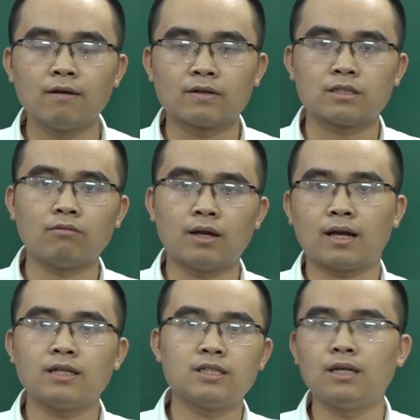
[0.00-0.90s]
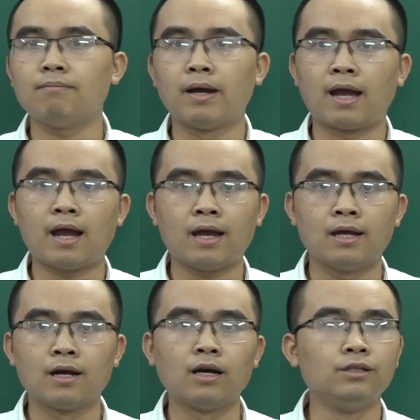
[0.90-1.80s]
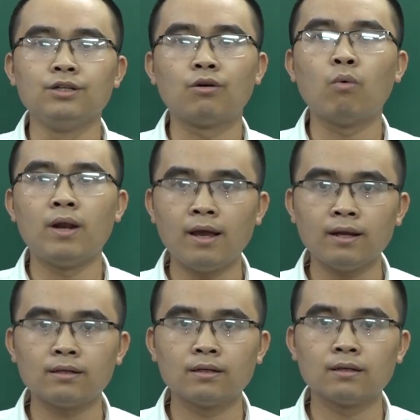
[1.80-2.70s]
và sau này các anh chị lớp mười hai gần như quên hết.